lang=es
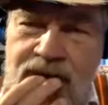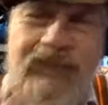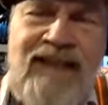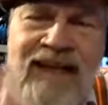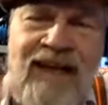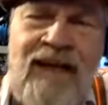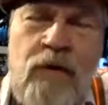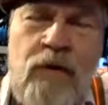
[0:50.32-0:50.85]

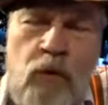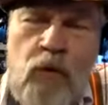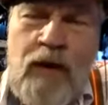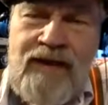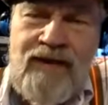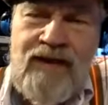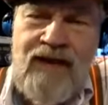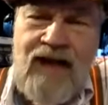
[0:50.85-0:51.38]
tiene en
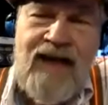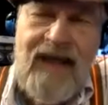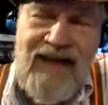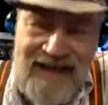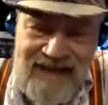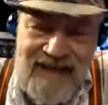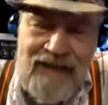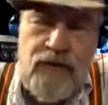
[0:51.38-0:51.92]
cuenta
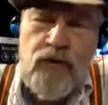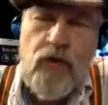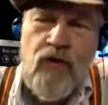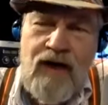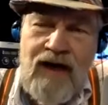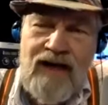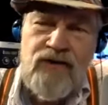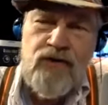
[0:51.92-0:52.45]
en estos
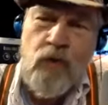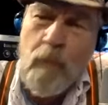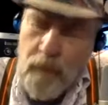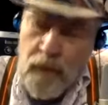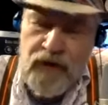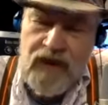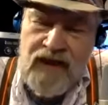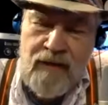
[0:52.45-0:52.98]
casos,
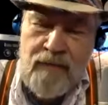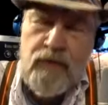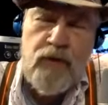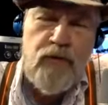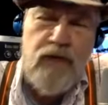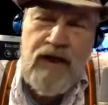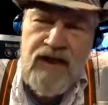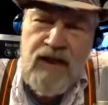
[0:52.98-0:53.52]
por ejemplo,
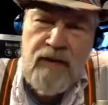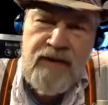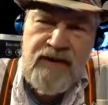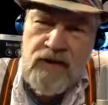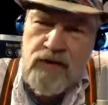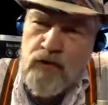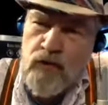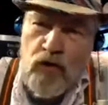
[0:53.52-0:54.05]
de una
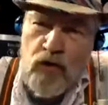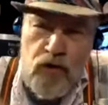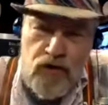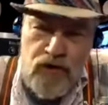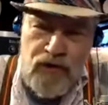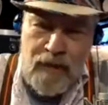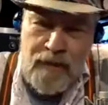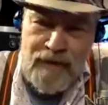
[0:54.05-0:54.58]
diabetes o de
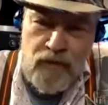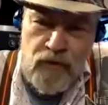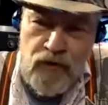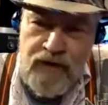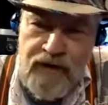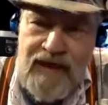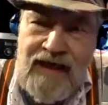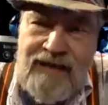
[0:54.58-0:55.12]
otras
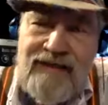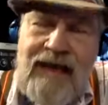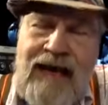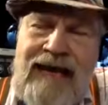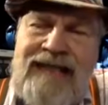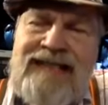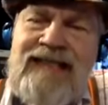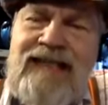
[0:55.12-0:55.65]
patologías,
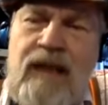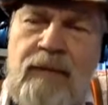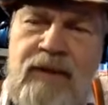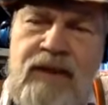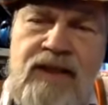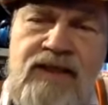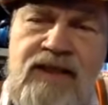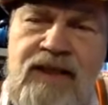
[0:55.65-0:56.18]
si la
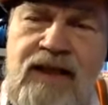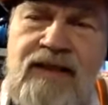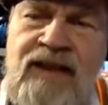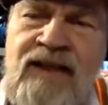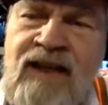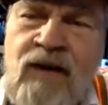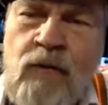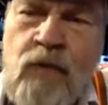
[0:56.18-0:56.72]
medicina
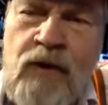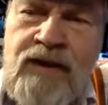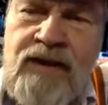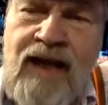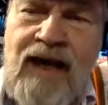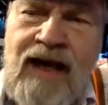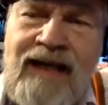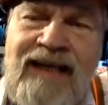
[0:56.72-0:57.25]
tiene en
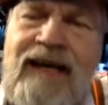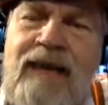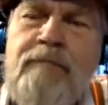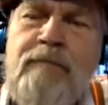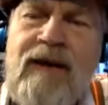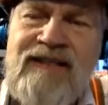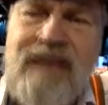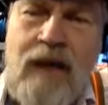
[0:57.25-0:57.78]
cuenta qué
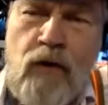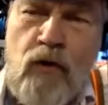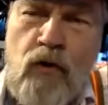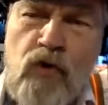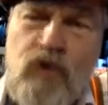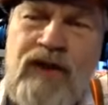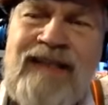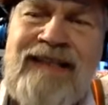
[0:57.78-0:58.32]
pasa con
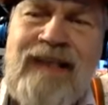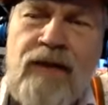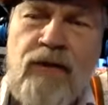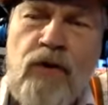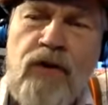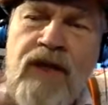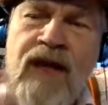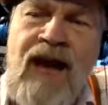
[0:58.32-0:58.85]
los
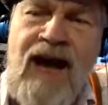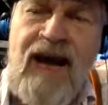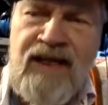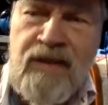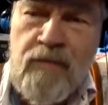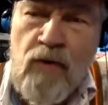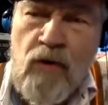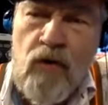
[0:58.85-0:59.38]
estados de
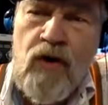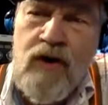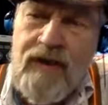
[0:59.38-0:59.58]
ánimo